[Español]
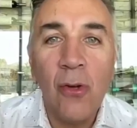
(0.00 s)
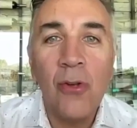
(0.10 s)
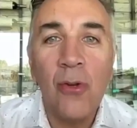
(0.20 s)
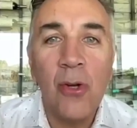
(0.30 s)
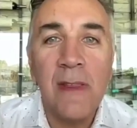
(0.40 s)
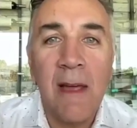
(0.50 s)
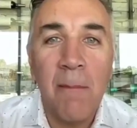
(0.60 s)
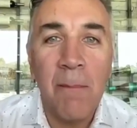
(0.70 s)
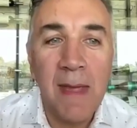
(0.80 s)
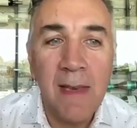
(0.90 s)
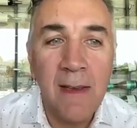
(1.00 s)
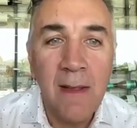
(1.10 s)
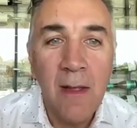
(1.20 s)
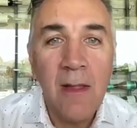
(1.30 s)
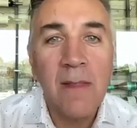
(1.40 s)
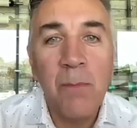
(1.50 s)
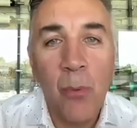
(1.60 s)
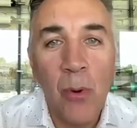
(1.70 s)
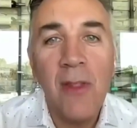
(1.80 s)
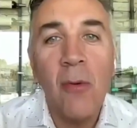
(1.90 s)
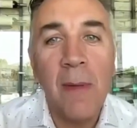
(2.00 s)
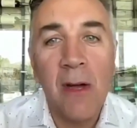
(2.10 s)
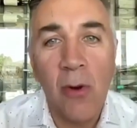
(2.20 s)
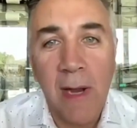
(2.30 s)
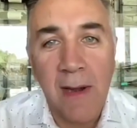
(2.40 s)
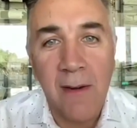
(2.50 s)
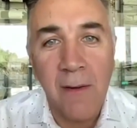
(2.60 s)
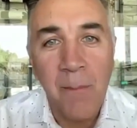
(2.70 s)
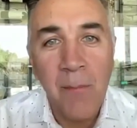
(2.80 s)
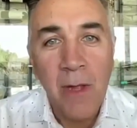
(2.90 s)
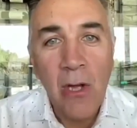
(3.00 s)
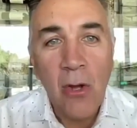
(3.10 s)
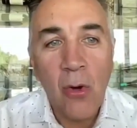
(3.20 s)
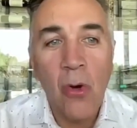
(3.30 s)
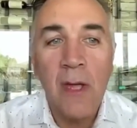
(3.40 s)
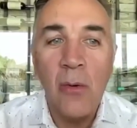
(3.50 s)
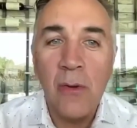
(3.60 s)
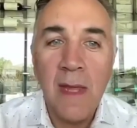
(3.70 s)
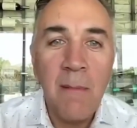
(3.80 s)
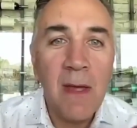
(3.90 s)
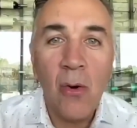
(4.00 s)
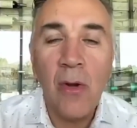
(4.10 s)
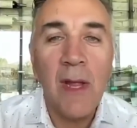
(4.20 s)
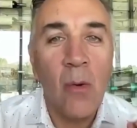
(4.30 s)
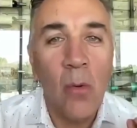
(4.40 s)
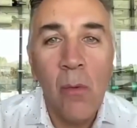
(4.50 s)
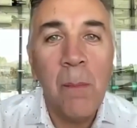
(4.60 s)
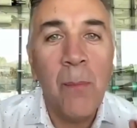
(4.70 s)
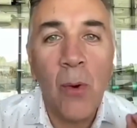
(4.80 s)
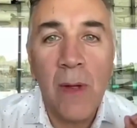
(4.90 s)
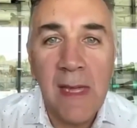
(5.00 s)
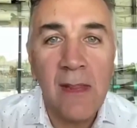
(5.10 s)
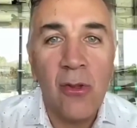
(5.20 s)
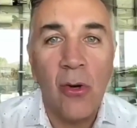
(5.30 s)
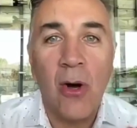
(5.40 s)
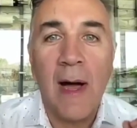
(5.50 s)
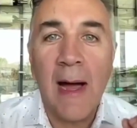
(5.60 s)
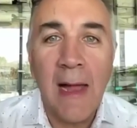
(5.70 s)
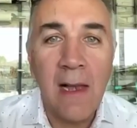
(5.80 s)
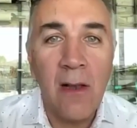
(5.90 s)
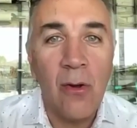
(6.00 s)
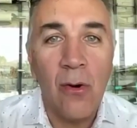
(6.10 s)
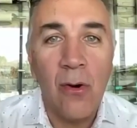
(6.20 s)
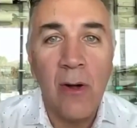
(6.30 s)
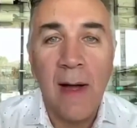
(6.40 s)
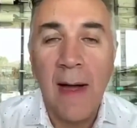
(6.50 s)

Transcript: no estoy tan bien, puedo mejorar con que usted mejore un poquito algo,